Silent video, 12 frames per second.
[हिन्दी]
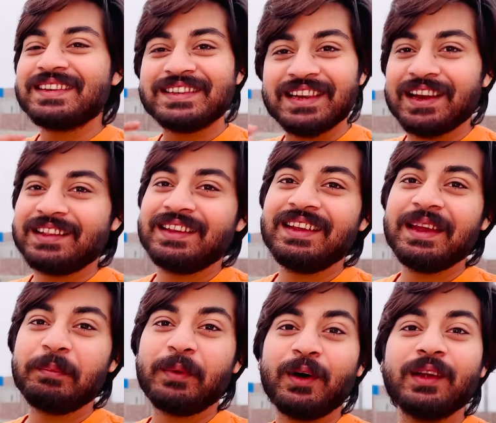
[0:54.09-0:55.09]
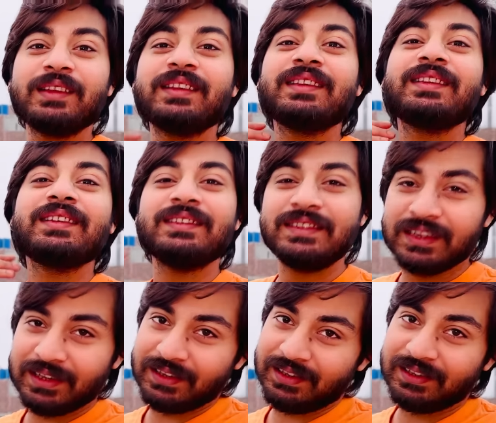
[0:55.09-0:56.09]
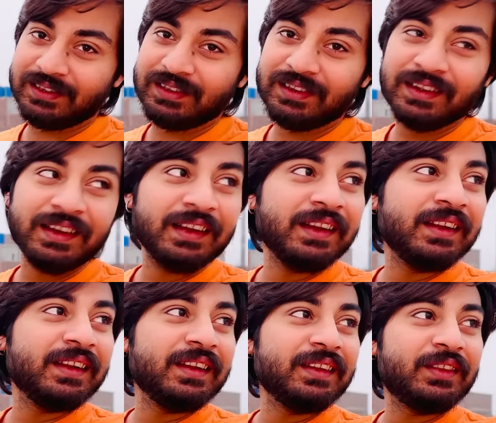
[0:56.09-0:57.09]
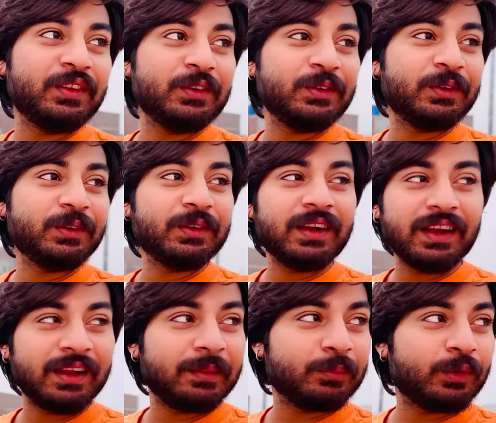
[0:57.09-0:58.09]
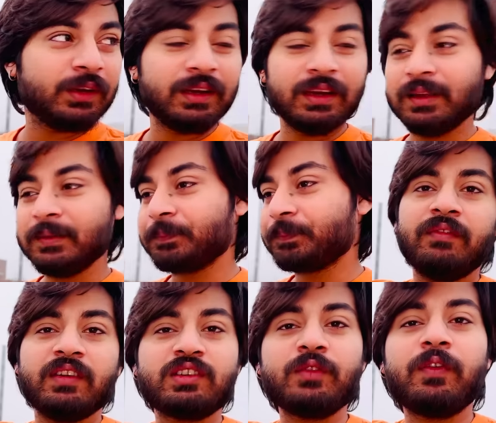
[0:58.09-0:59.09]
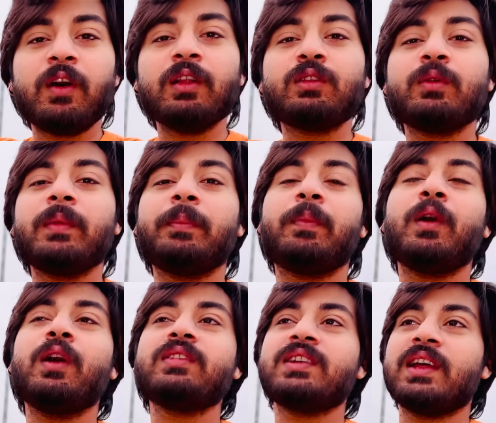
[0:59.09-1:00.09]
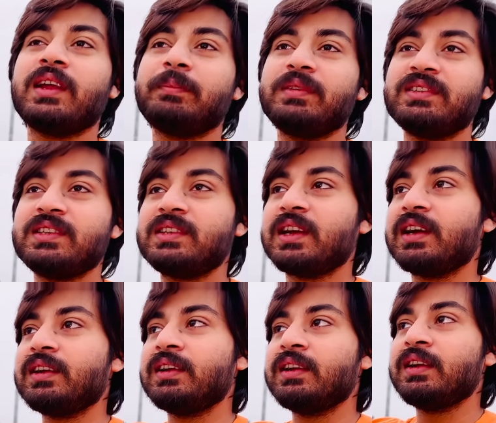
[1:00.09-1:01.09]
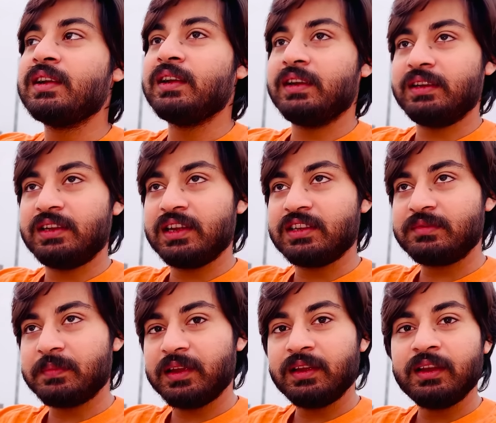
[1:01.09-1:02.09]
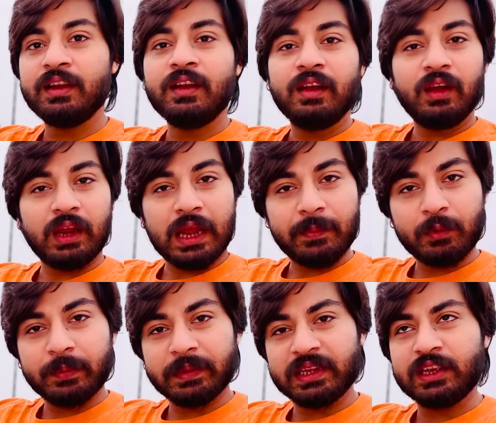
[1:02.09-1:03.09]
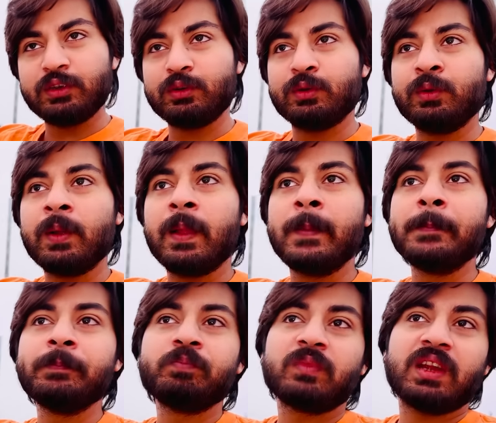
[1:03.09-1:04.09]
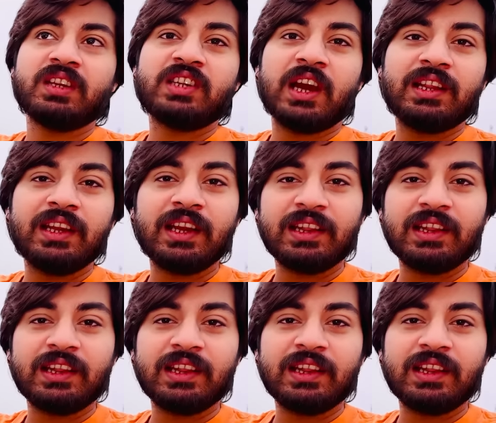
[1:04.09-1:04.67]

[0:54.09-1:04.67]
शादी है बहुत जल्द तो अल्हम्दुलिल्लाह फ़र्स्ट ऑफ़ ऑल तो मैं बहुत ज़्यादा बिज़ी था इन डेज़ में और आपको पता है यू नो कि शादी की